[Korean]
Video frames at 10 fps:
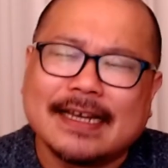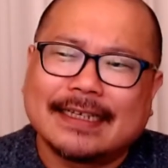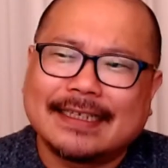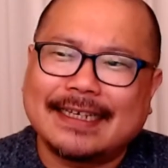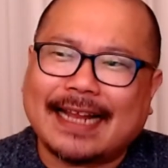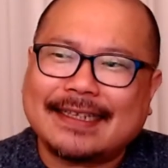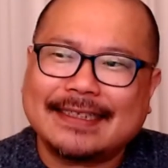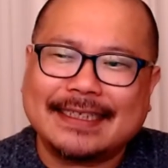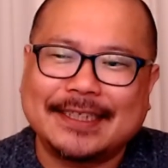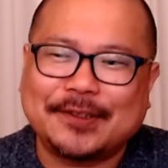이 같은
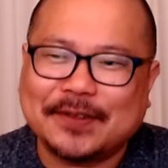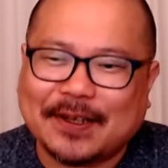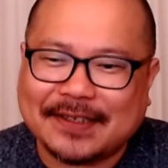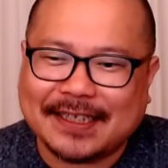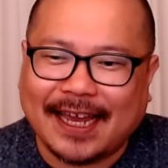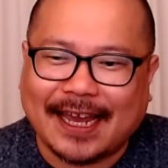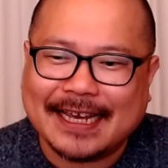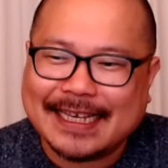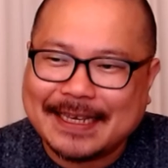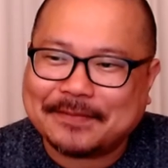이준석이의
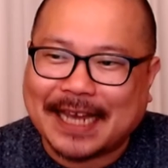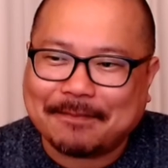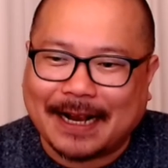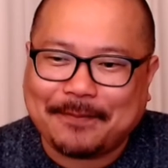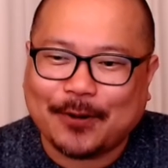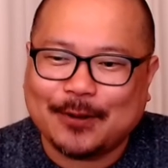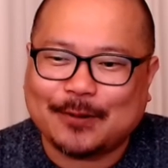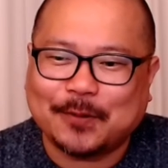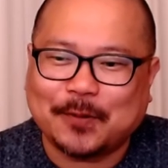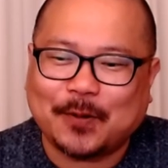입장 발표를
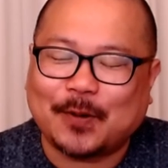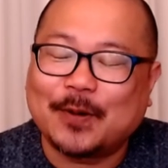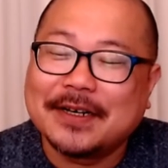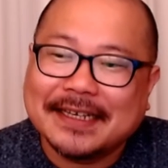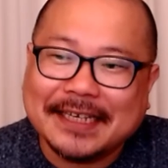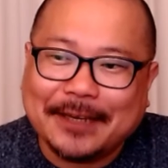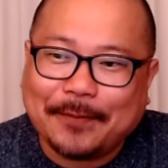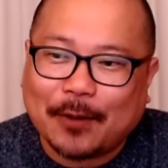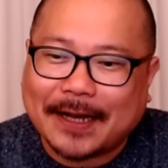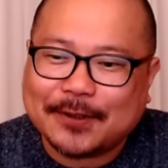두고
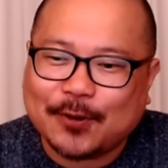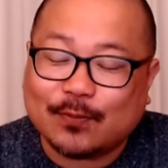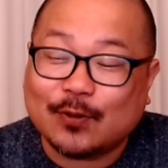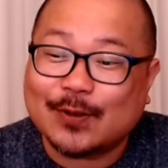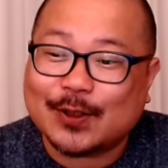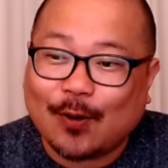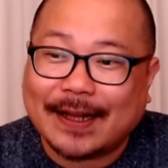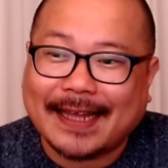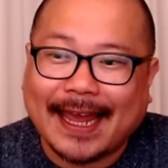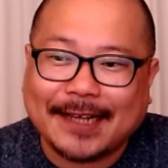이명박 정부
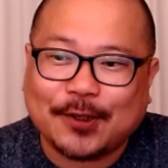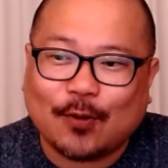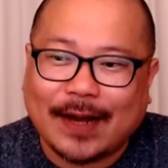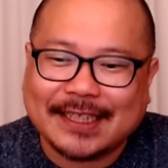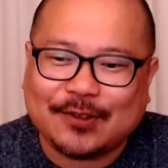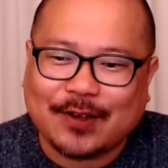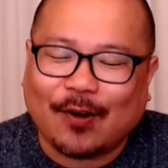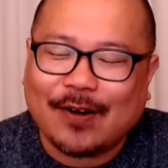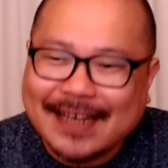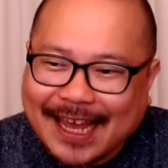청와대 행정관, 어,
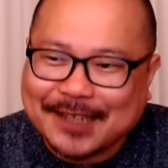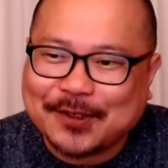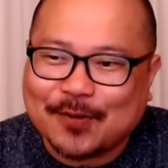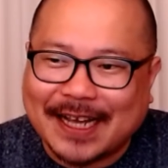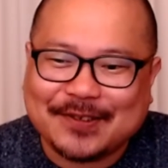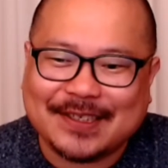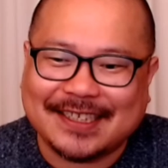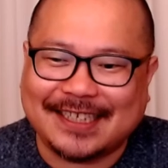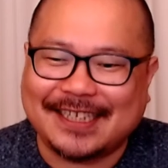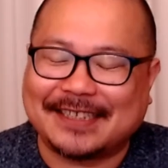행정관
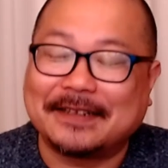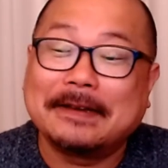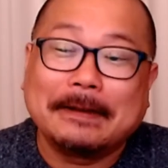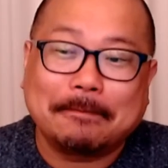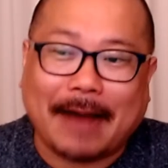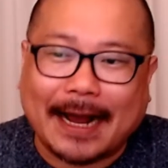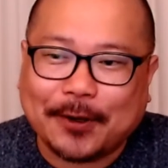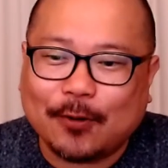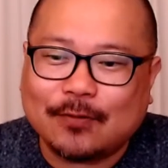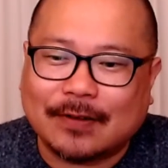출신인
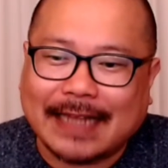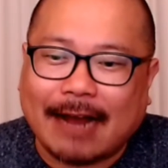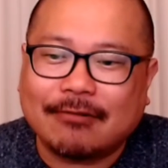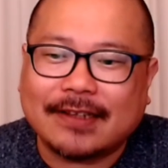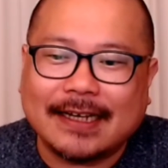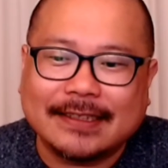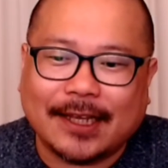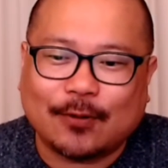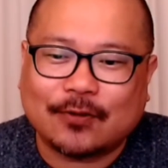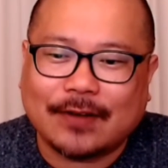박형욱 당국대 의대
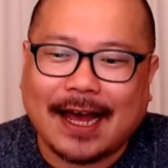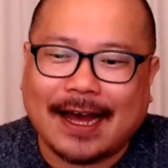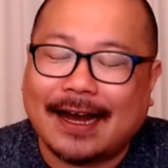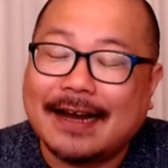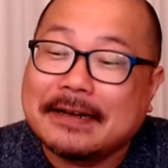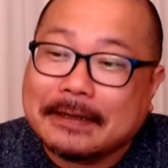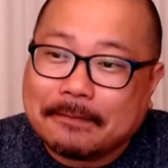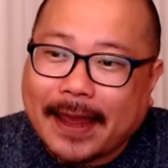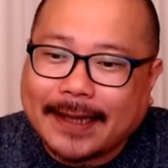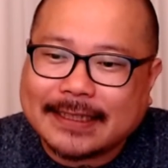교수가
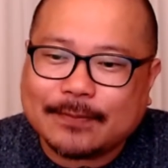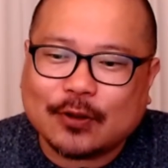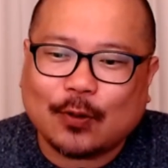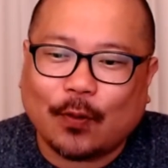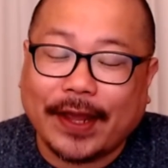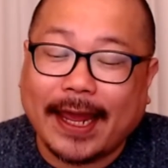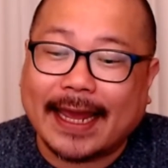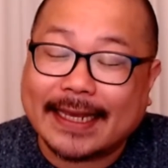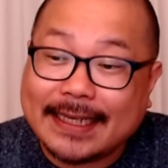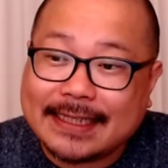페이스북을 통해
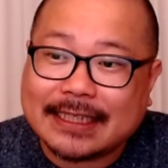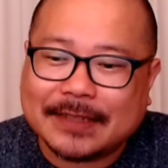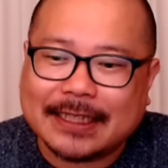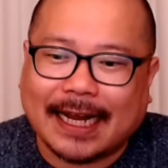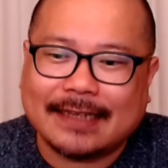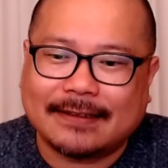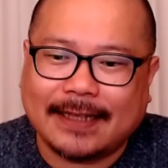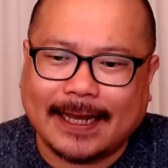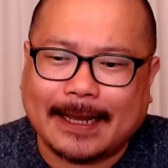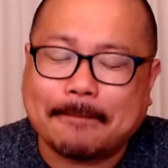일침을
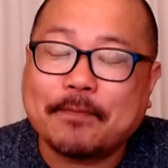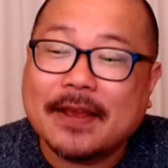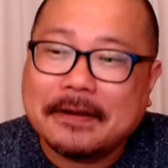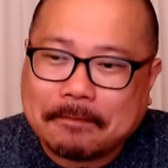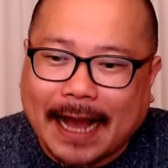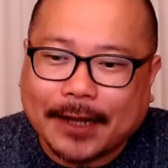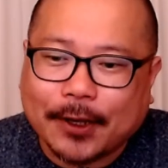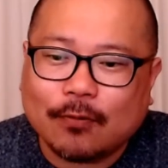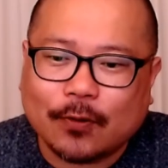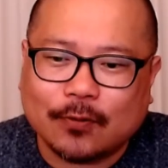가했는데
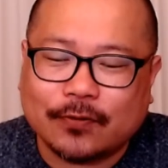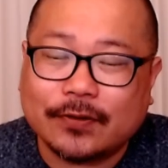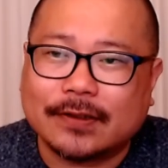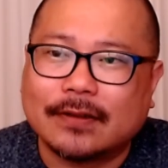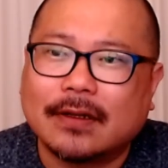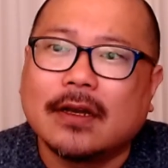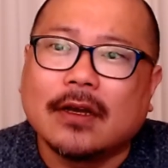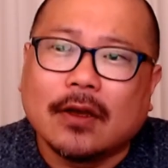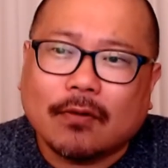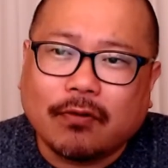박형욱 교수는
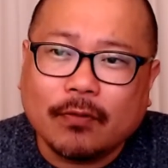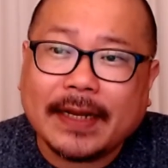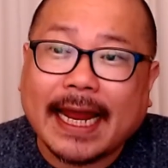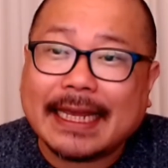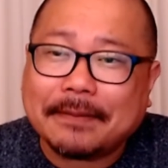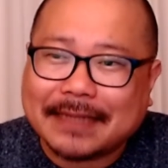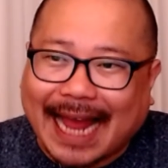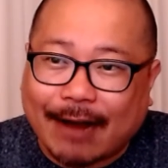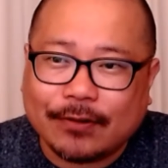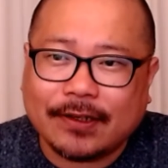국민의힘
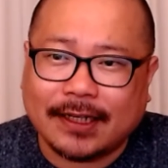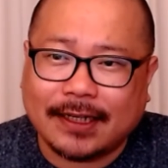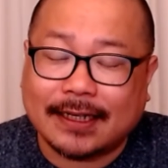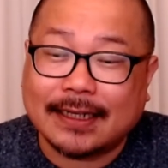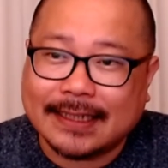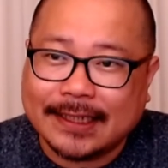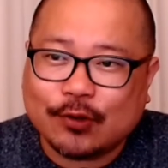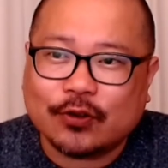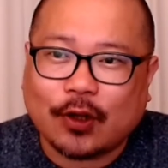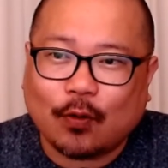당원들이
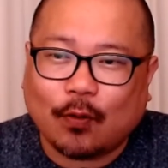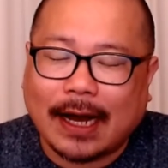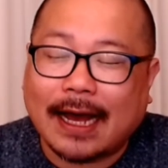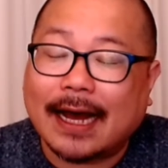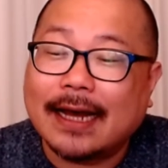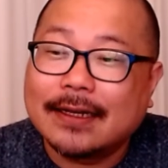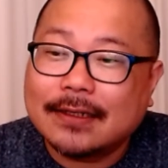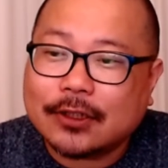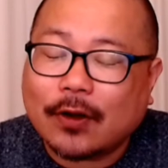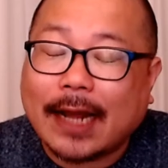이준석과
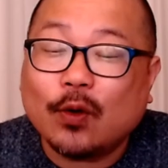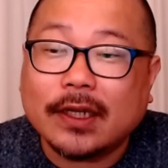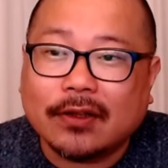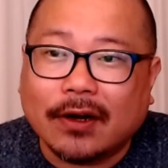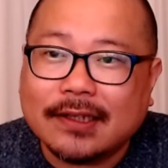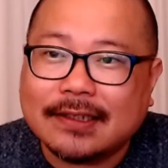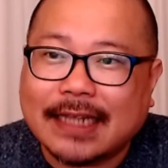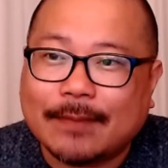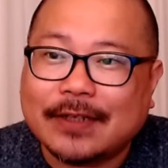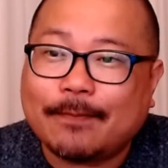천하용인 너희들
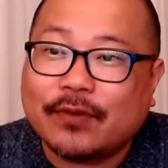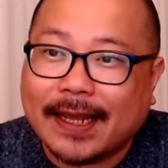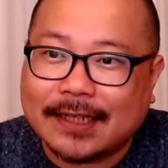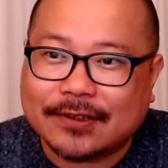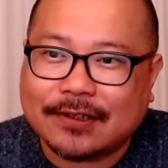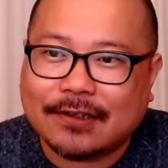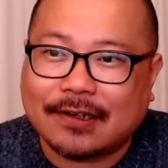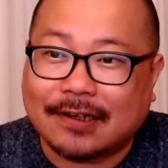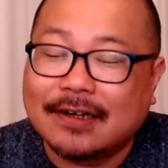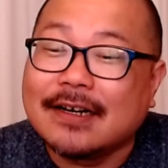때문에
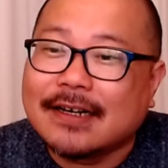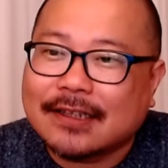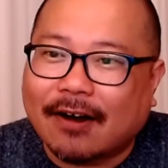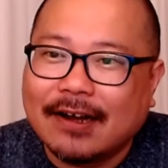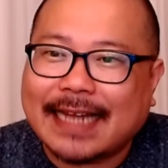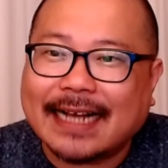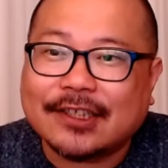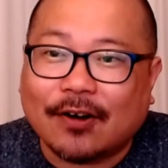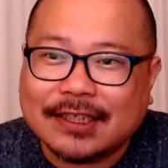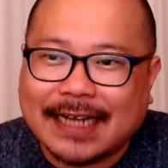불행해져서 더 이상
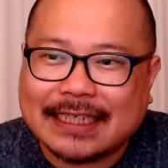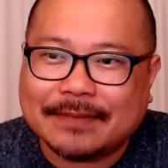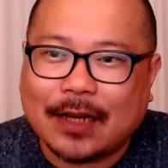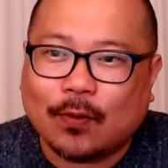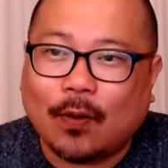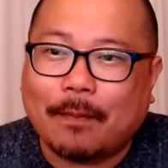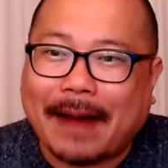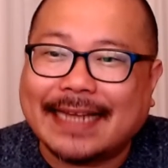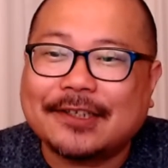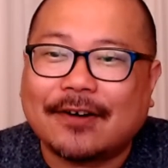정진하지 말고
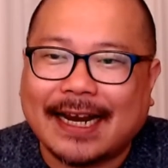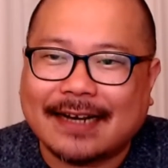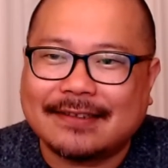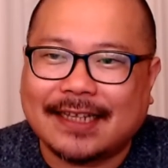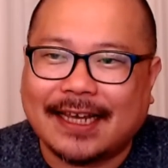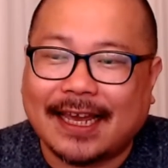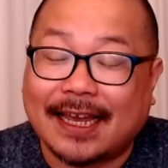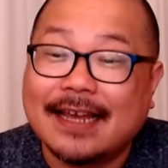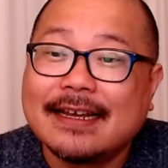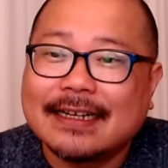반성하라는데
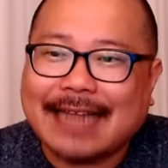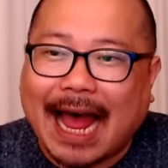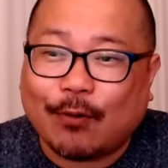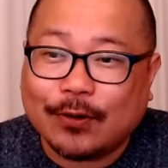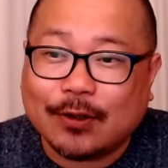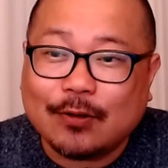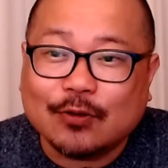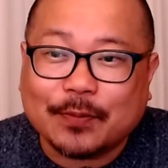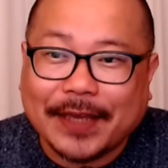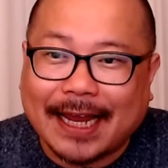당원들을
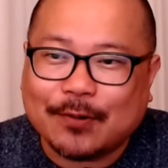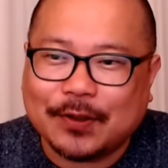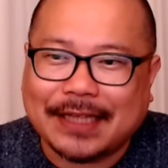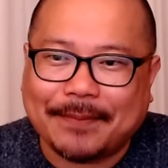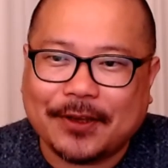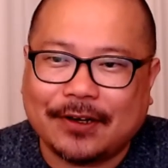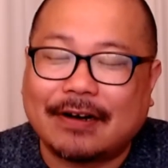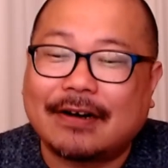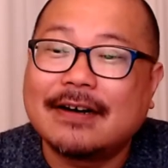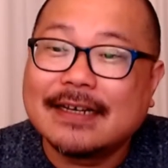우습게 알고
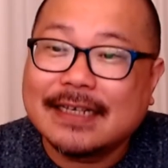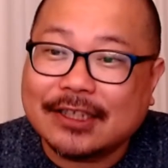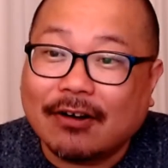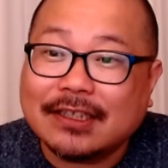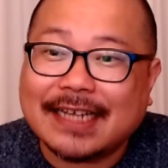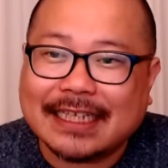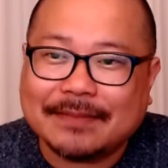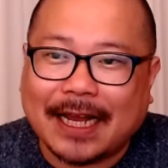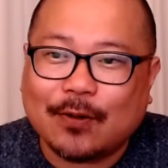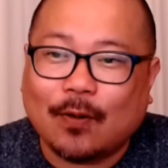있다며 정진하지
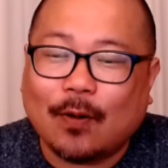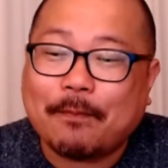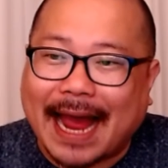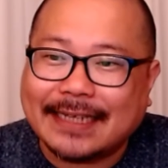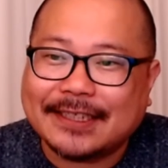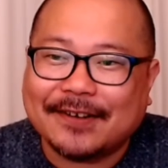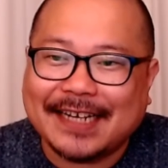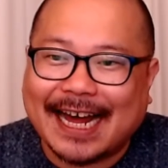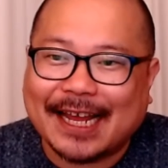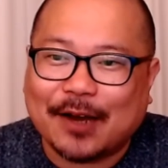말고 반성이나
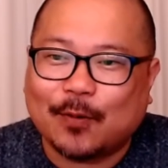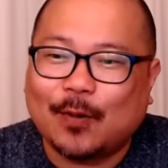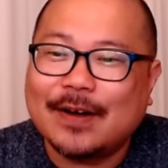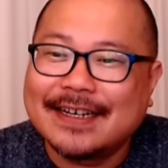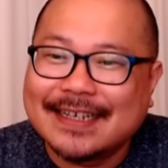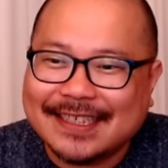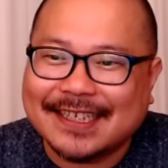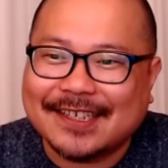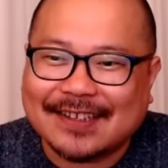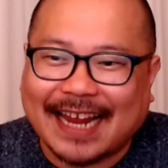하라고
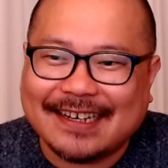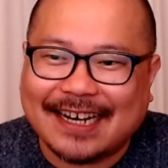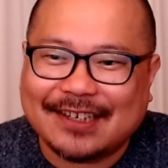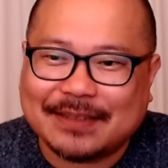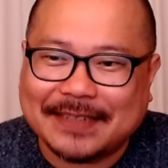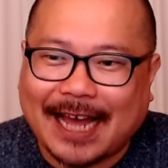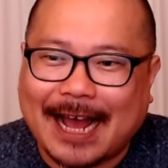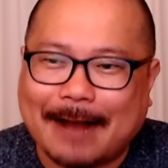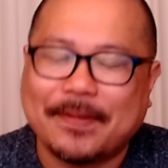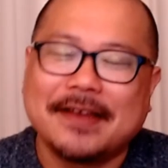직격탄을 날렸습니다.